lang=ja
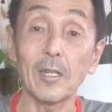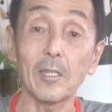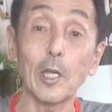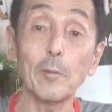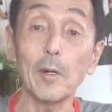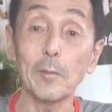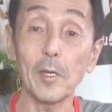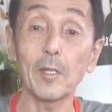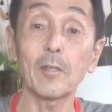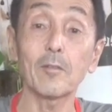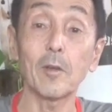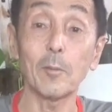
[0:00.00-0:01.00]
で、今宮
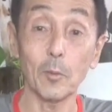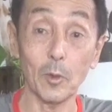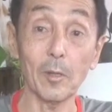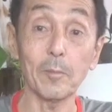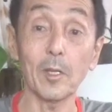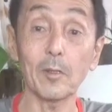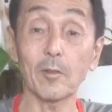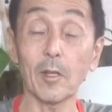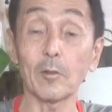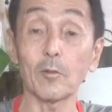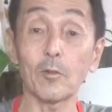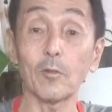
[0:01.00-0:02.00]
田さんもね、宮田さ
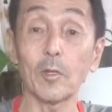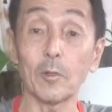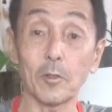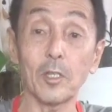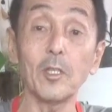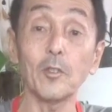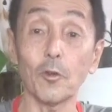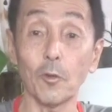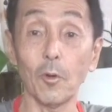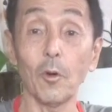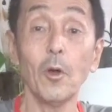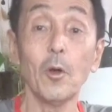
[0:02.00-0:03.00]
んの住んでる近所
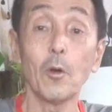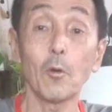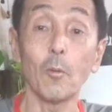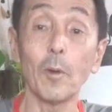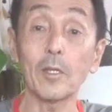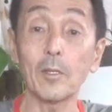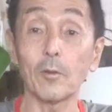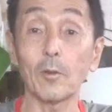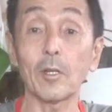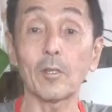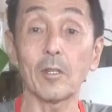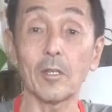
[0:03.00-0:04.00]
の困ってる
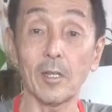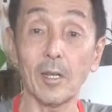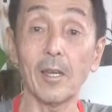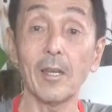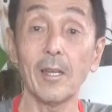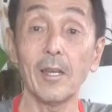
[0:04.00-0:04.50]
方にね、